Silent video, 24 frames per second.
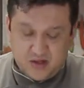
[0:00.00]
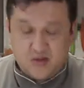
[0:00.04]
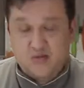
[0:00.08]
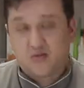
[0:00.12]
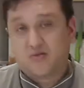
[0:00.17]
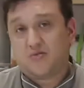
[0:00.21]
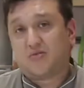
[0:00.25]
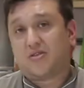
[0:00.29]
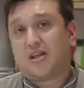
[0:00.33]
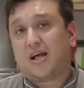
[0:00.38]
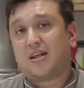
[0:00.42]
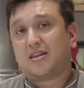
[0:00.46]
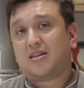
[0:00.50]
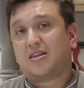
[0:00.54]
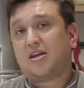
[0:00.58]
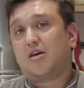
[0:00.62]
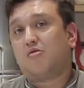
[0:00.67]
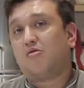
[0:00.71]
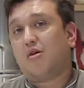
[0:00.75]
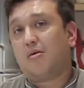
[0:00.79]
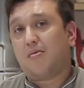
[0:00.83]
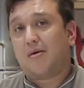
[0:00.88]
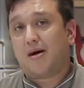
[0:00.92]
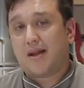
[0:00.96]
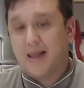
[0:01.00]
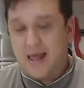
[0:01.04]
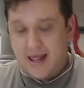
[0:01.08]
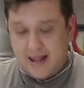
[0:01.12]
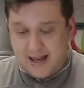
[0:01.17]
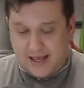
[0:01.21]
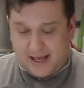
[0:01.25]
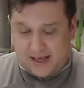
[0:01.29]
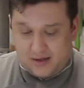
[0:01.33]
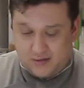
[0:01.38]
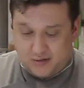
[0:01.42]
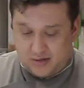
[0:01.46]
não tá tão
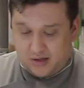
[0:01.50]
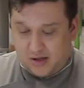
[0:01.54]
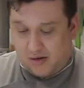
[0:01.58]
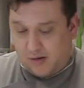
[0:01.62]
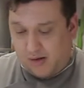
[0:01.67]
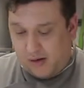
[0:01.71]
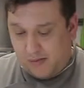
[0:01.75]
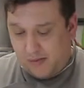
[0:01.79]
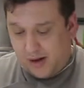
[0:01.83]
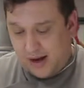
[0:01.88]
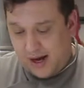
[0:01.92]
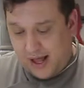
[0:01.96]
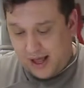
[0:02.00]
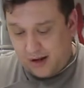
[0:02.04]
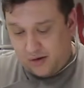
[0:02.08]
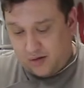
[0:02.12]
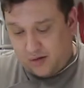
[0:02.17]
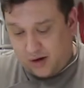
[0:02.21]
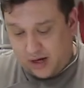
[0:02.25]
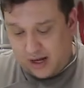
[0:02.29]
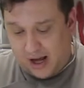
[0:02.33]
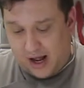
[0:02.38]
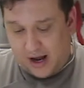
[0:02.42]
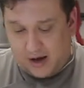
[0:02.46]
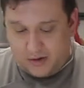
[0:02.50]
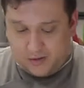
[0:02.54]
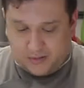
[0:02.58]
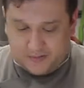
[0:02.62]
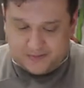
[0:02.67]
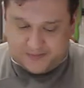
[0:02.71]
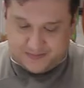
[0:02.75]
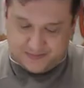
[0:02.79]
amarelinho, tá um amarelo claro